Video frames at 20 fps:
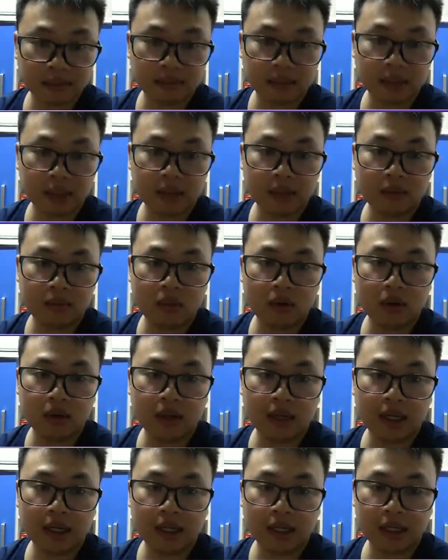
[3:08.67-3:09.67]
mà đường
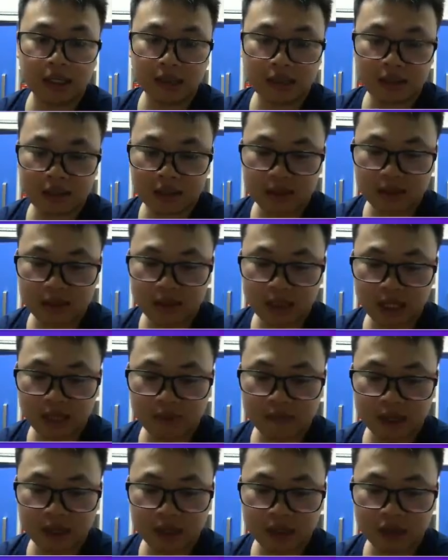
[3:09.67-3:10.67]
môn là nên
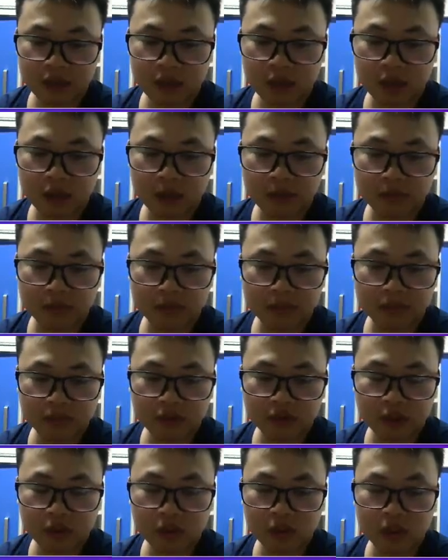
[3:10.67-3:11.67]
xếp vào cái nhóm
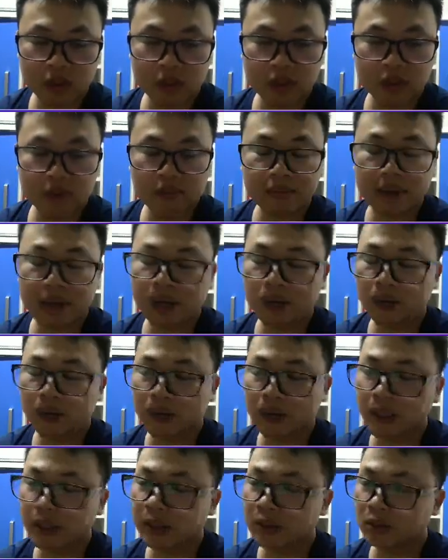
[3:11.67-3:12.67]
ví dụ như trong bang
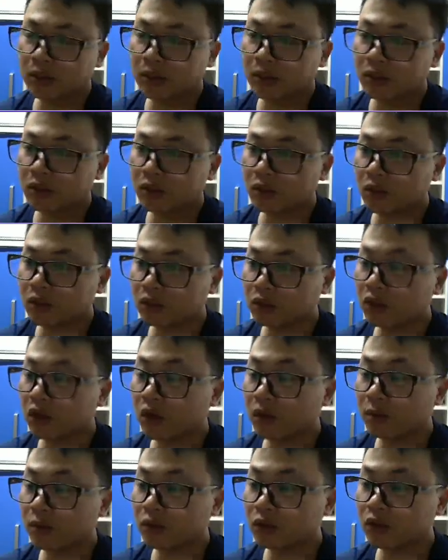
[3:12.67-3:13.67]
hội là nó
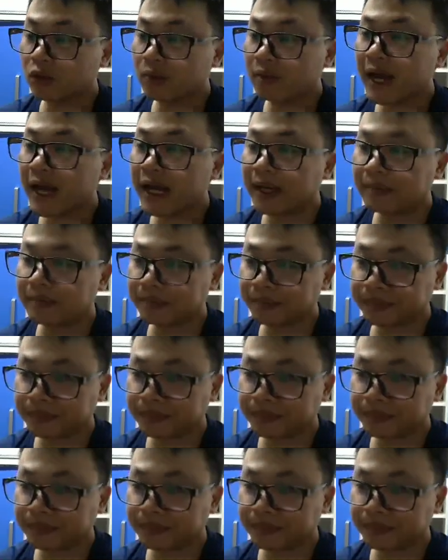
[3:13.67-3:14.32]
nhóm hoặc nhóm đam